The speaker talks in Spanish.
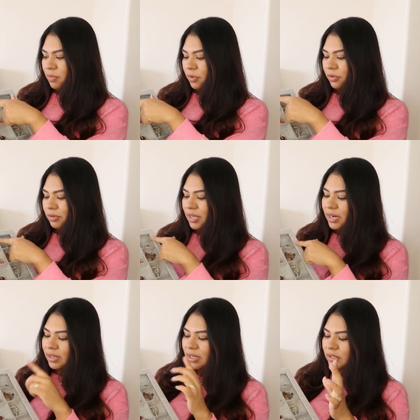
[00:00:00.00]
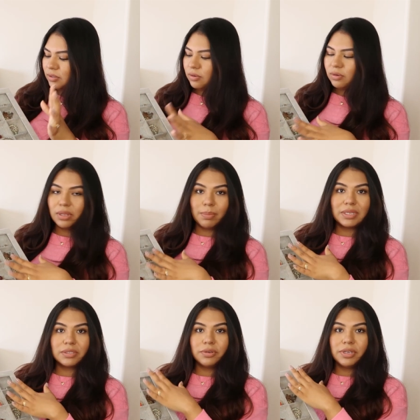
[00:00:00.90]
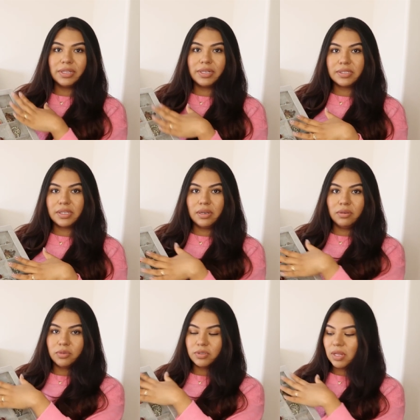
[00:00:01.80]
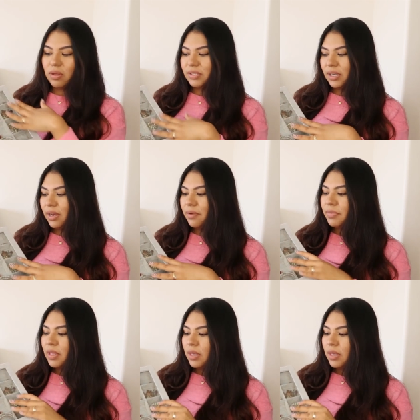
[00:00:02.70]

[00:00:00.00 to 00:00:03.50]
como otros aretes o demás joyitas en los costados de acá.